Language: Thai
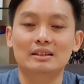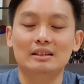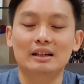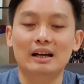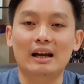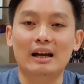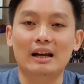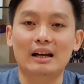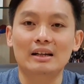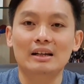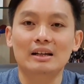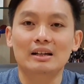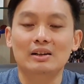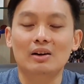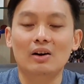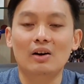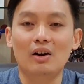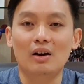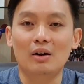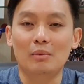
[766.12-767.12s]
นะ
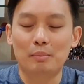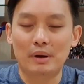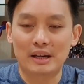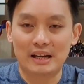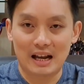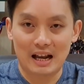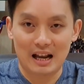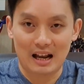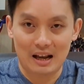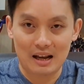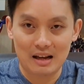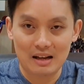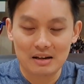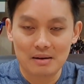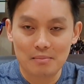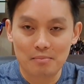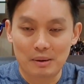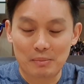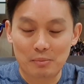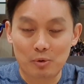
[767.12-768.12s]
ก็ไปหา
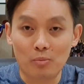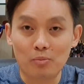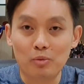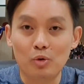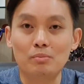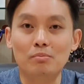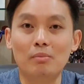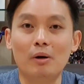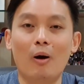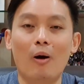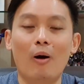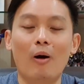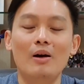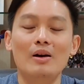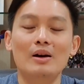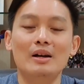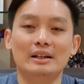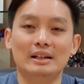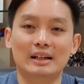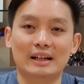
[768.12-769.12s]
ไปพบคุณหมอ
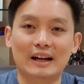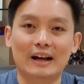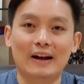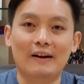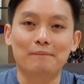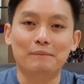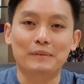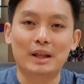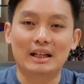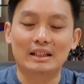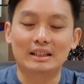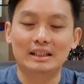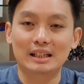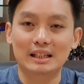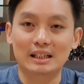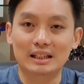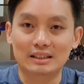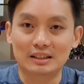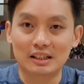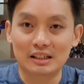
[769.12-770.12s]
นะครับนะที่
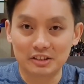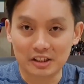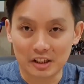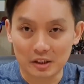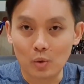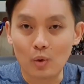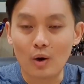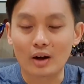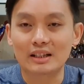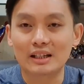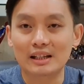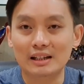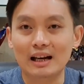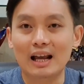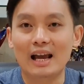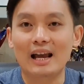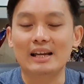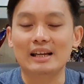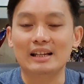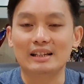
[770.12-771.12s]
ที่สะดวกที่ใก
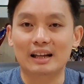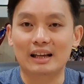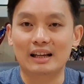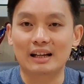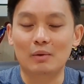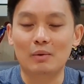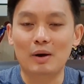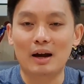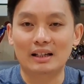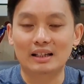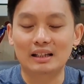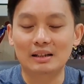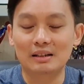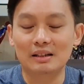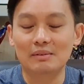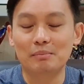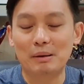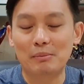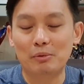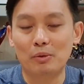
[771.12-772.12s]
ล้ในระหว่างที่
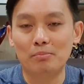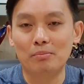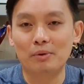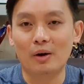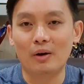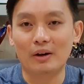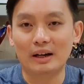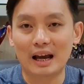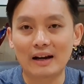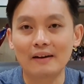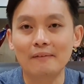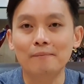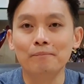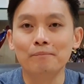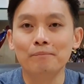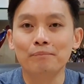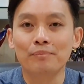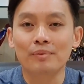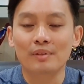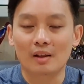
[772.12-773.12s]
ไปพบหมอนั้น
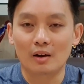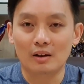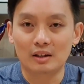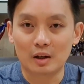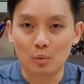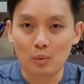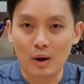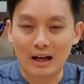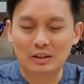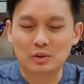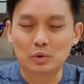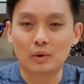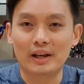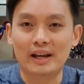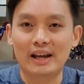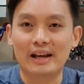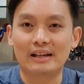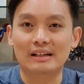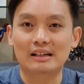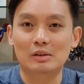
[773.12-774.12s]
อ็ระวังตัวเอ
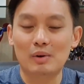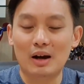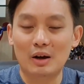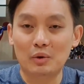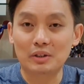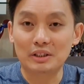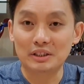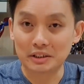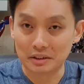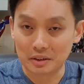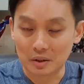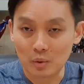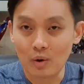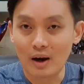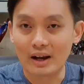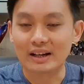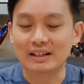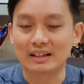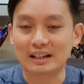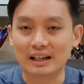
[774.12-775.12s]
ง ระวังคนอื่นด้ว
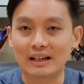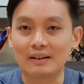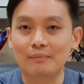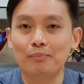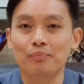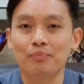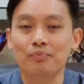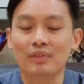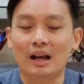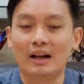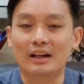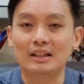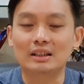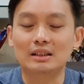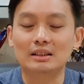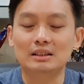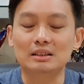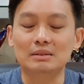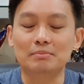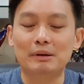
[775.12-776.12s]
ยนะ อันนี้
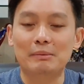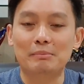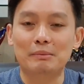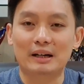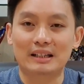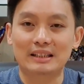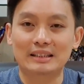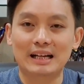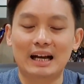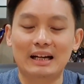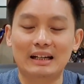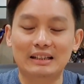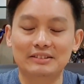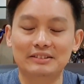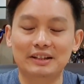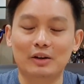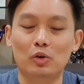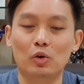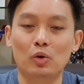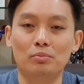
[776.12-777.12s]
ก็คือเป็นมารยาทใน
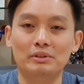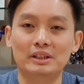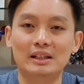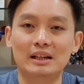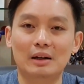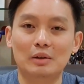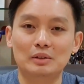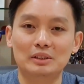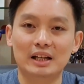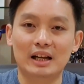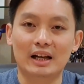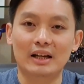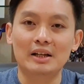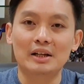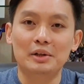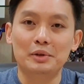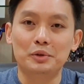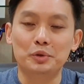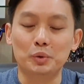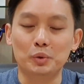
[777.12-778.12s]
สังคมที่เราจะ
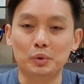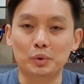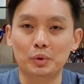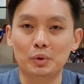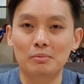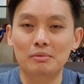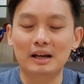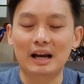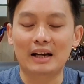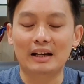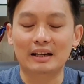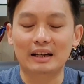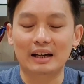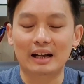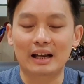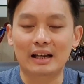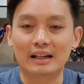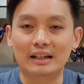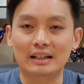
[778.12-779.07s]
อยู่ร่วมกันใน